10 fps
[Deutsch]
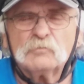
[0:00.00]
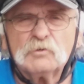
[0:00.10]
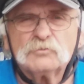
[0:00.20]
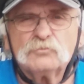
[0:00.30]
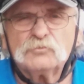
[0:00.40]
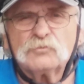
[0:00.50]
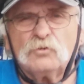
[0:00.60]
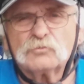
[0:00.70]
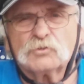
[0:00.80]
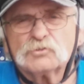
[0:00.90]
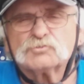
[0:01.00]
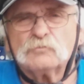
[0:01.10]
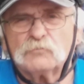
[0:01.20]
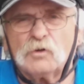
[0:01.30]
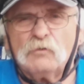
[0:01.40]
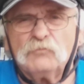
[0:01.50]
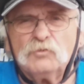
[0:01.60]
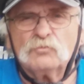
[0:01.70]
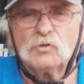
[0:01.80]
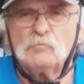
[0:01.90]
kann man natürlich sagen, Christopher
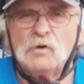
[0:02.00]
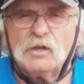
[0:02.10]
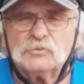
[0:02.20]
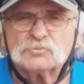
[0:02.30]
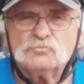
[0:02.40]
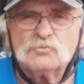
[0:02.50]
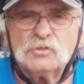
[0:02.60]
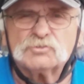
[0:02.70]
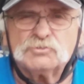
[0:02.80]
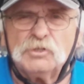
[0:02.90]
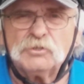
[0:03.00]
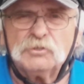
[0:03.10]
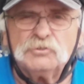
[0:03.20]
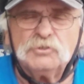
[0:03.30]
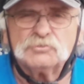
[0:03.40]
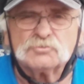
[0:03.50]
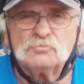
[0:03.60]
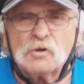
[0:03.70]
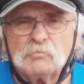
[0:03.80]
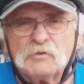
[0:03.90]
Avenor nochmal alles Gute, schnelle
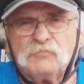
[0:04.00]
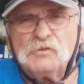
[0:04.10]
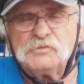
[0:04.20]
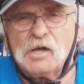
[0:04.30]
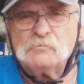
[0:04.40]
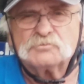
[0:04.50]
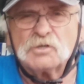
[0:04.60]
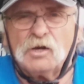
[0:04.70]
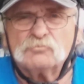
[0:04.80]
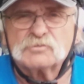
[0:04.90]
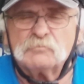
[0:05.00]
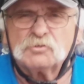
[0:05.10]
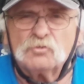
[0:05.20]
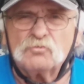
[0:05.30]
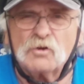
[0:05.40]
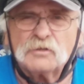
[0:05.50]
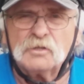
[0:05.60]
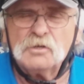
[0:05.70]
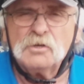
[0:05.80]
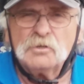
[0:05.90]
Genesung, aber da fällt ein halbes Jahr aus, habe ich gehört.
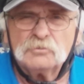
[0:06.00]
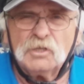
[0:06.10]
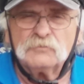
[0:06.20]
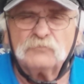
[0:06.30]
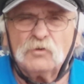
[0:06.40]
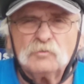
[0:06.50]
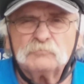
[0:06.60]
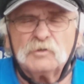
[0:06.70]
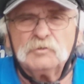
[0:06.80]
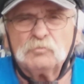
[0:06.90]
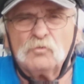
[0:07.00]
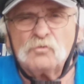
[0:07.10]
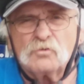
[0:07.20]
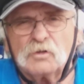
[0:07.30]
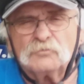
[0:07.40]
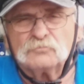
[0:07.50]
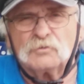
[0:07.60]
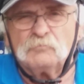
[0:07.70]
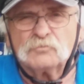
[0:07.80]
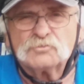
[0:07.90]
Der hat einen Wadenbeinbruch, also
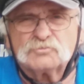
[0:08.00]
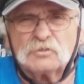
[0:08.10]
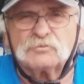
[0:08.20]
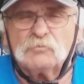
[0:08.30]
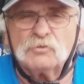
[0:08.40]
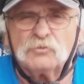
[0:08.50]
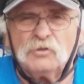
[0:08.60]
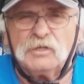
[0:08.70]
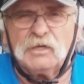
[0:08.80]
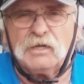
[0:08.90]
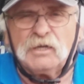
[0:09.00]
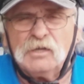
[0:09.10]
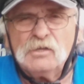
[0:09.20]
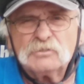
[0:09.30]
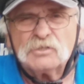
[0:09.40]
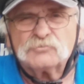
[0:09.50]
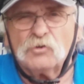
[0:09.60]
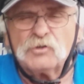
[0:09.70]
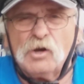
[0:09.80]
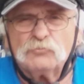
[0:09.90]
das, muss ich, das dauert ja länger, das
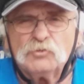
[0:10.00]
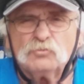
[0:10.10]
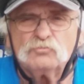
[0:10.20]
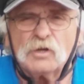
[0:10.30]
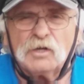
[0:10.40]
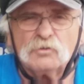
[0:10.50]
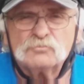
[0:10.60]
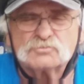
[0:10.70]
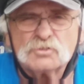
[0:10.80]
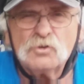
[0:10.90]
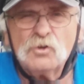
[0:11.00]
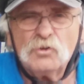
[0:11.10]
sah ja auch nicht gut aus.